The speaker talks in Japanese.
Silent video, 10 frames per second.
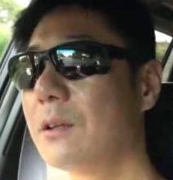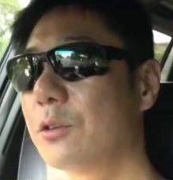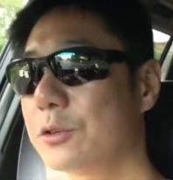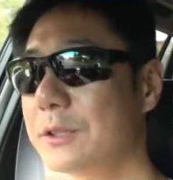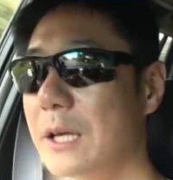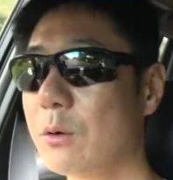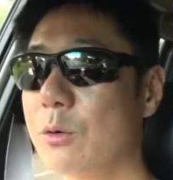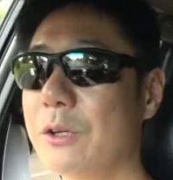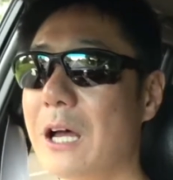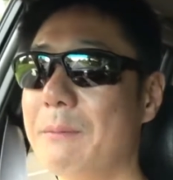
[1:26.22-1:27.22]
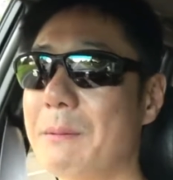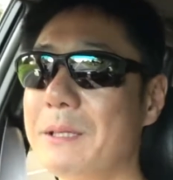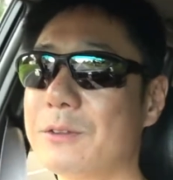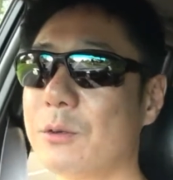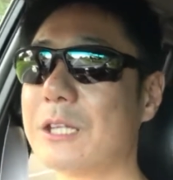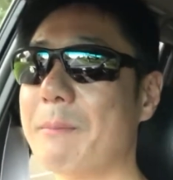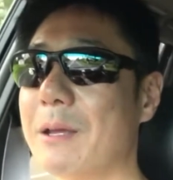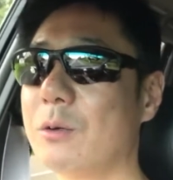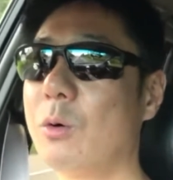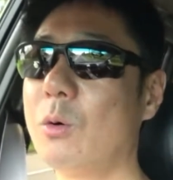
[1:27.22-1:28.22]
そしてこの雨水を貯
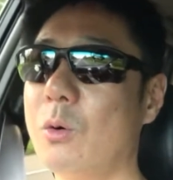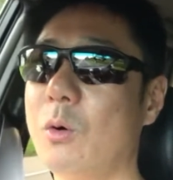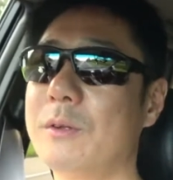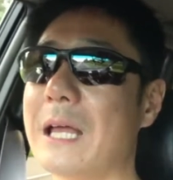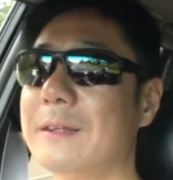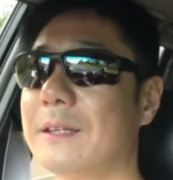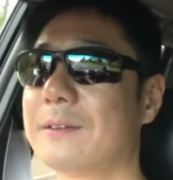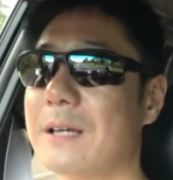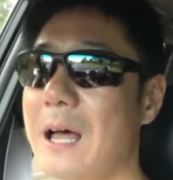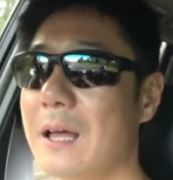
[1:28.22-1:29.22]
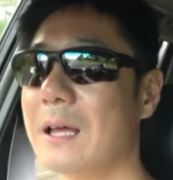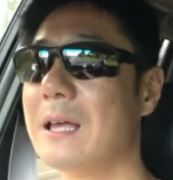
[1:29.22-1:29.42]
める方法なんですが